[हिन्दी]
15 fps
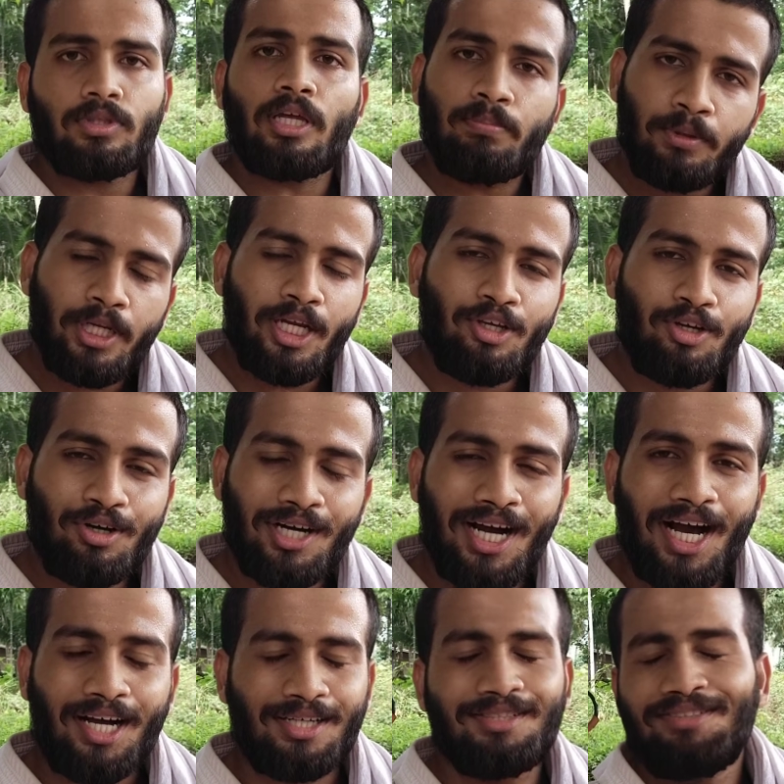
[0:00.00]
तब भी नहीं
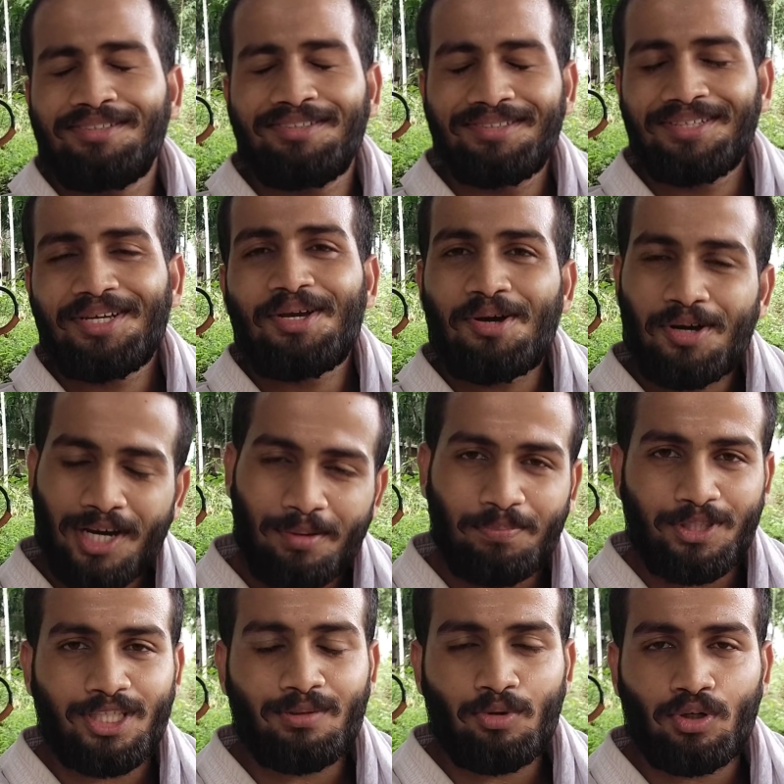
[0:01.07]
होगा ओके
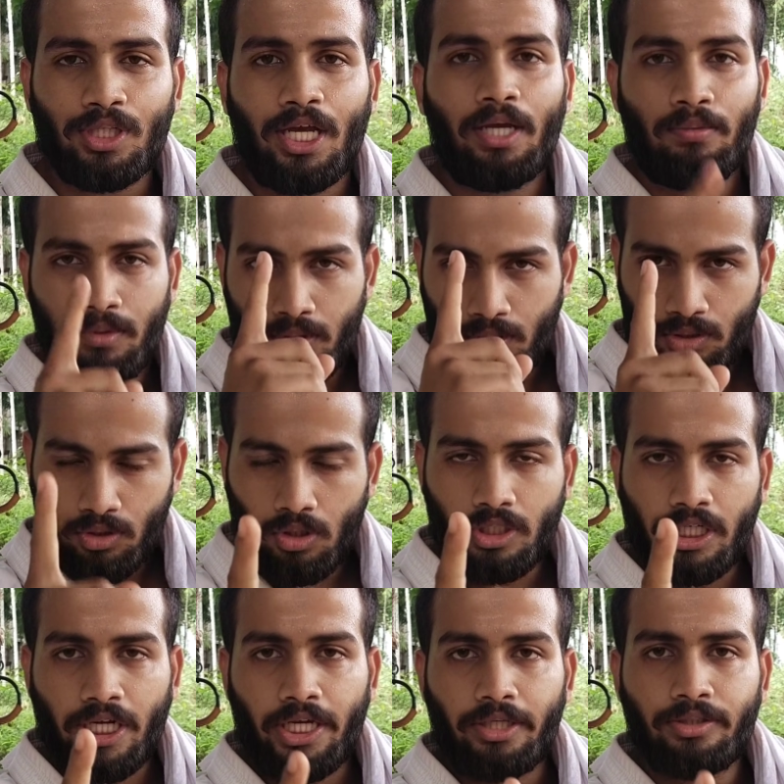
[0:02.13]
पिक्चर में होता है डोंट
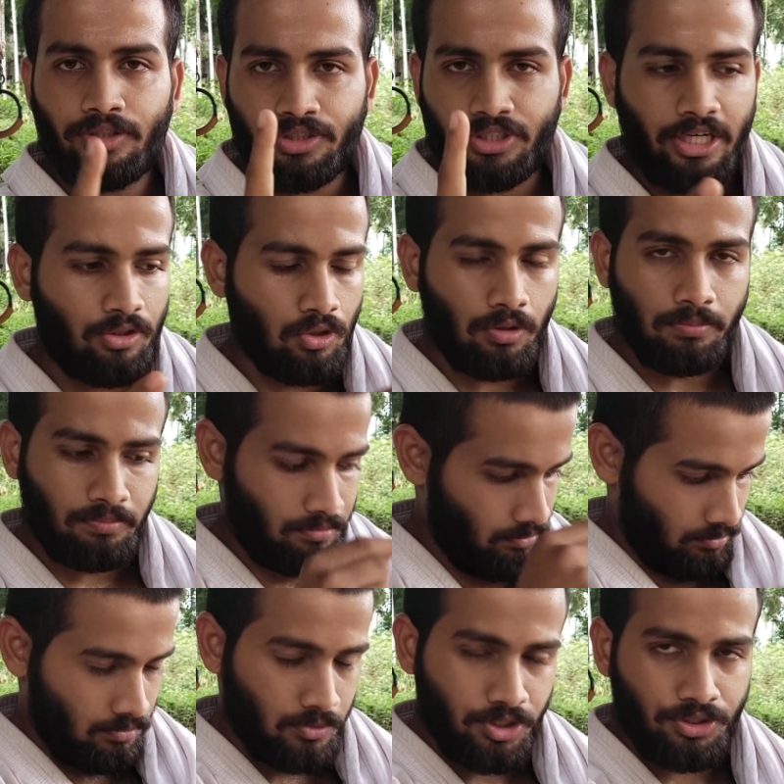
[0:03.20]
ट्राई दिस एट होम
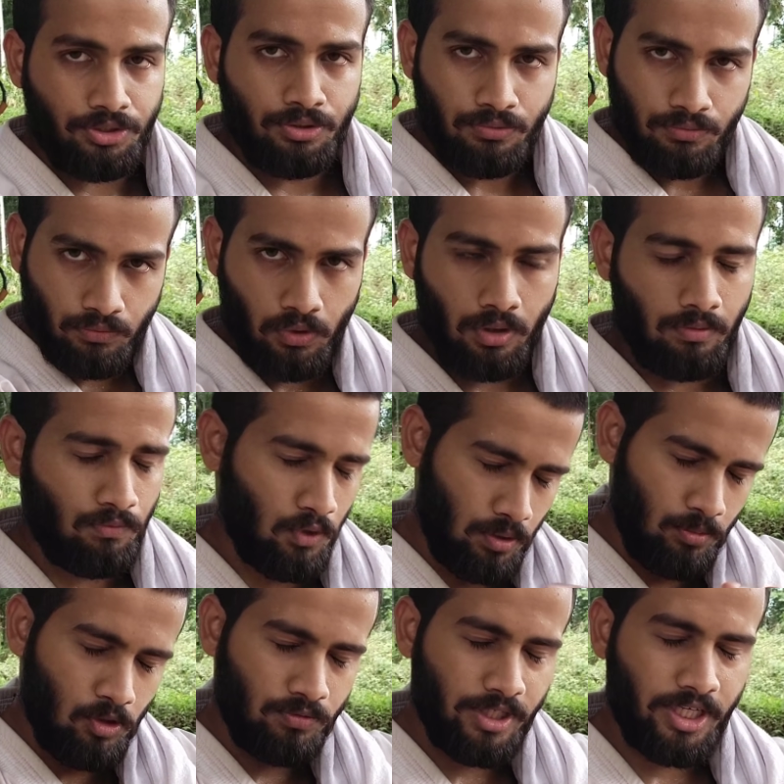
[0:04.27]
दिस फुल फुल
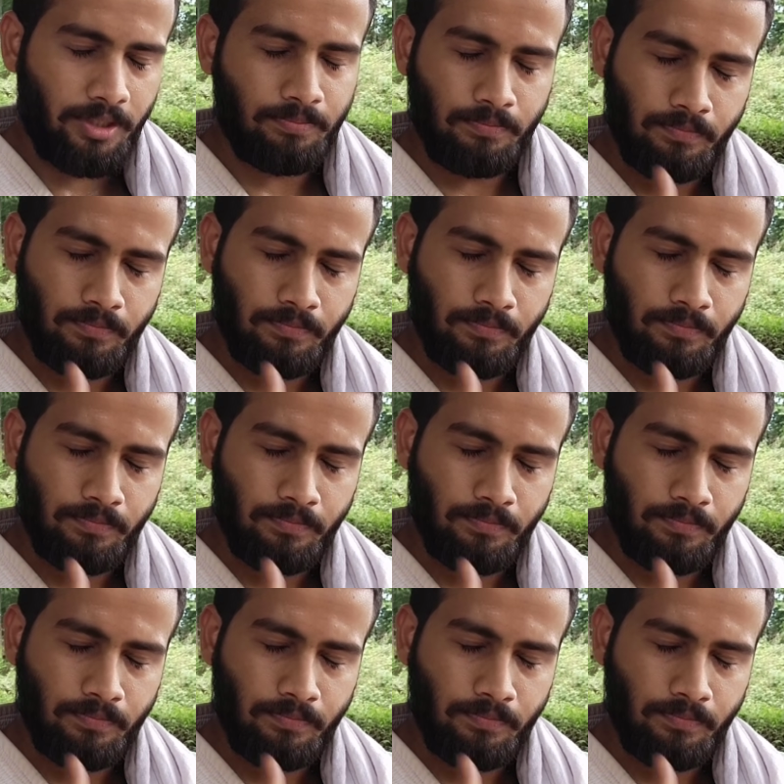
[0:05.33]
मूवी